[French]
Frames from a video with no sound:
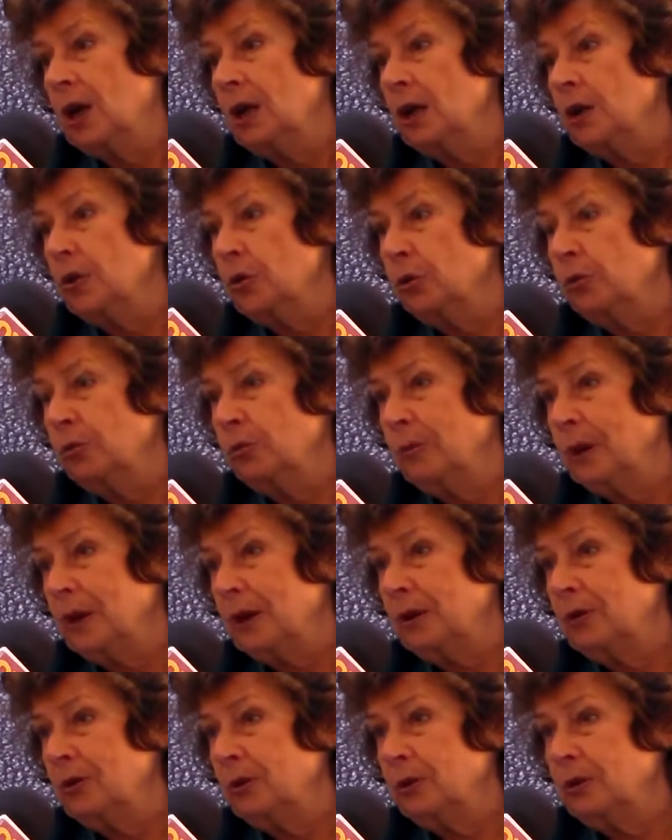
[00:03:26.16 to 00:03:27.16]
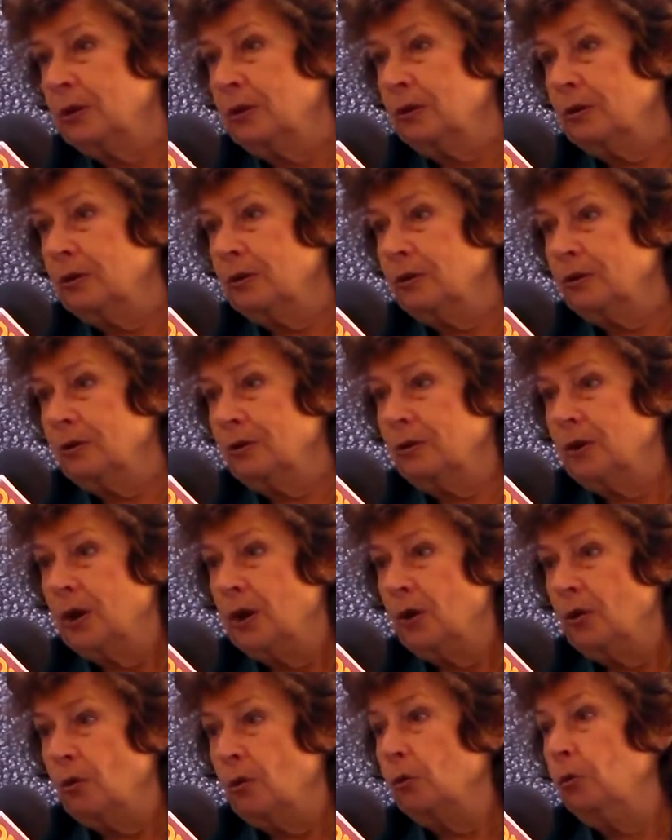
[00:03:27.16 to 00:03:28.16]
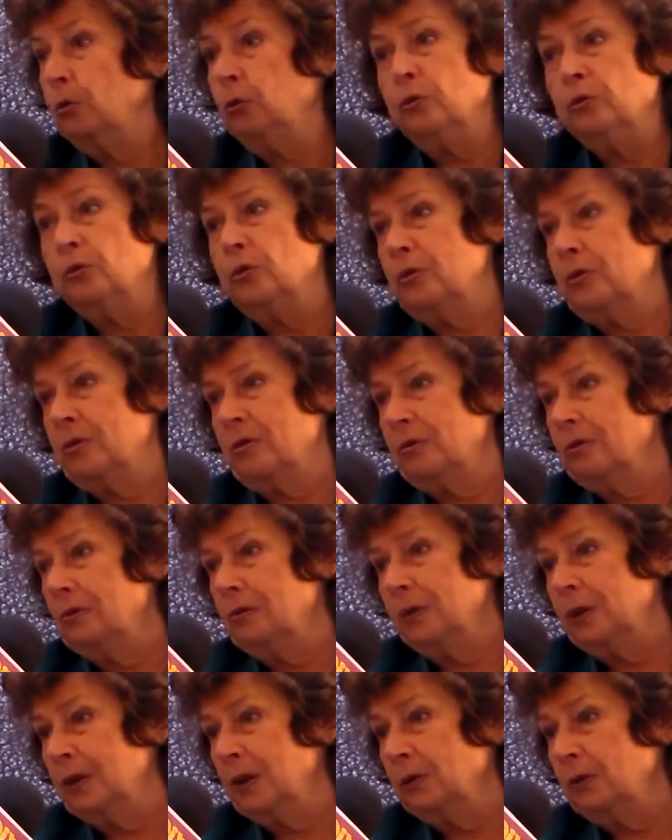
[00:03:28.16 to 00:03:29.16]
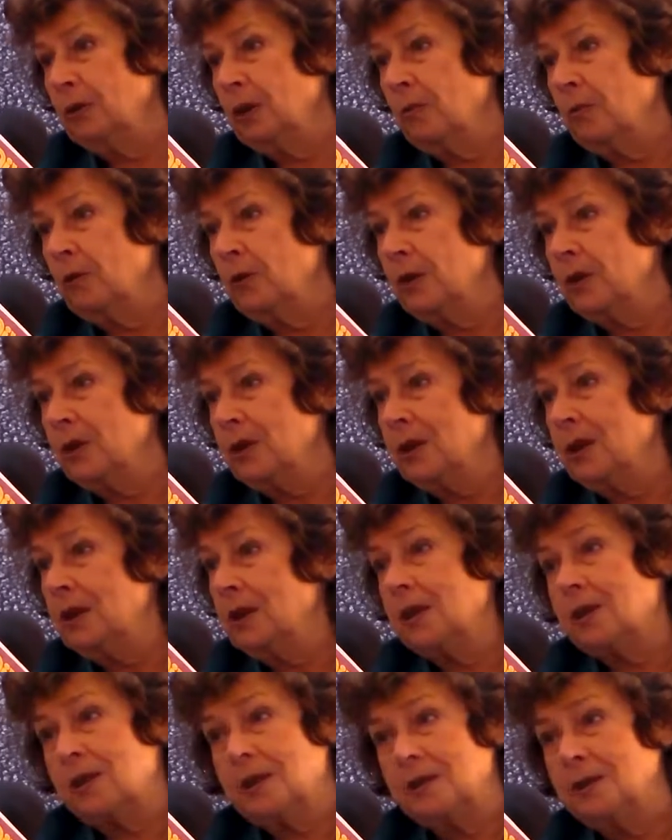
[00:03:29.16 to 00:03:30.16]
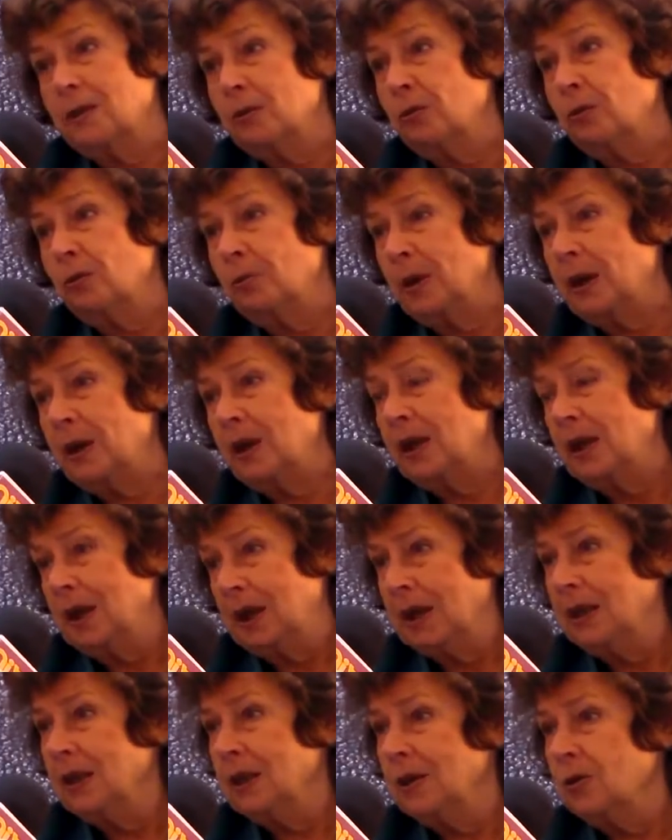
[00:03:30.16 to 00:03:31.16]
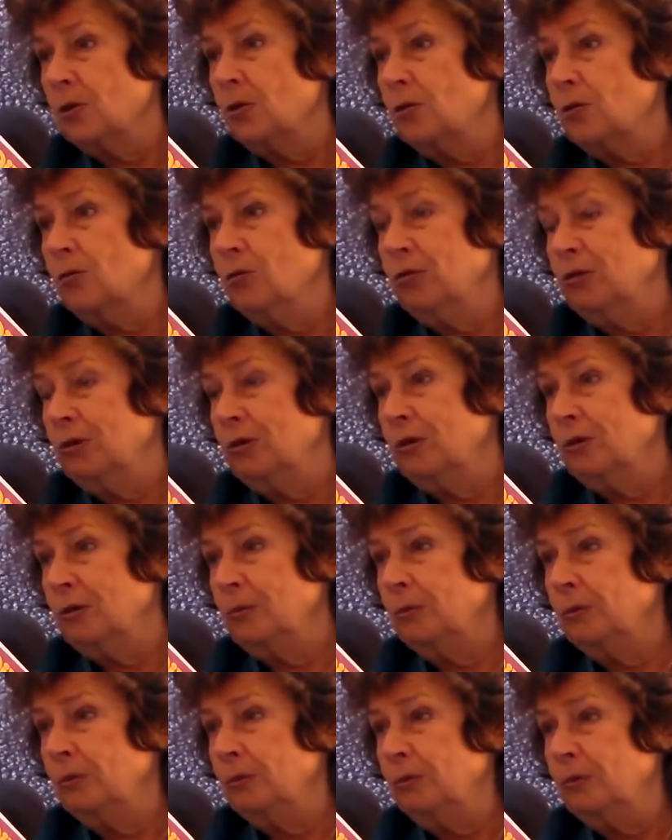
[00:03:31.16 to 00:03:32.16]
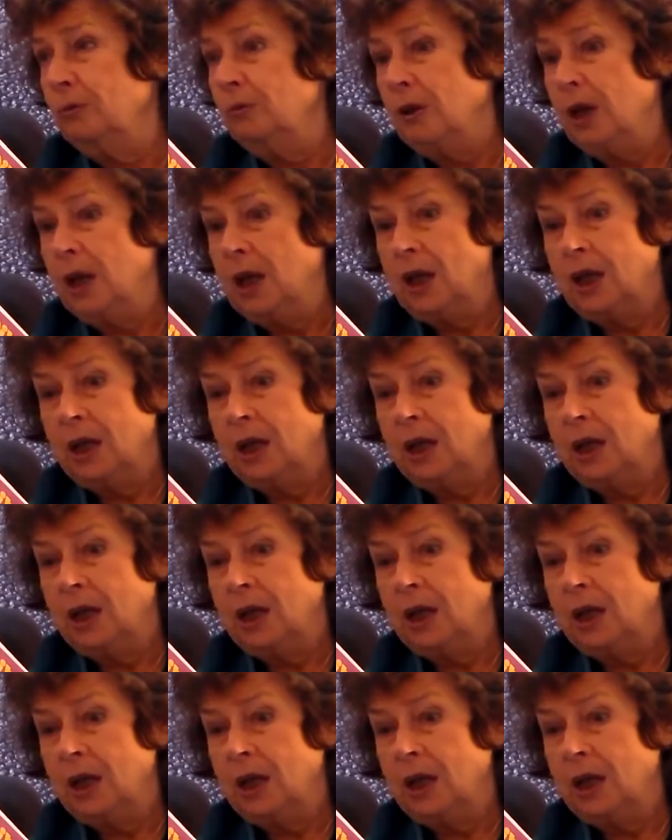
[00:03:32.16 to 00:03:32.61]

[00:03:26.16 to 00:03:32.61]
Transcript: les journaux maintenant euh, ont tous obligatoirement un site, et s'ils n'en ont pas, ils en souffrent beaucoup.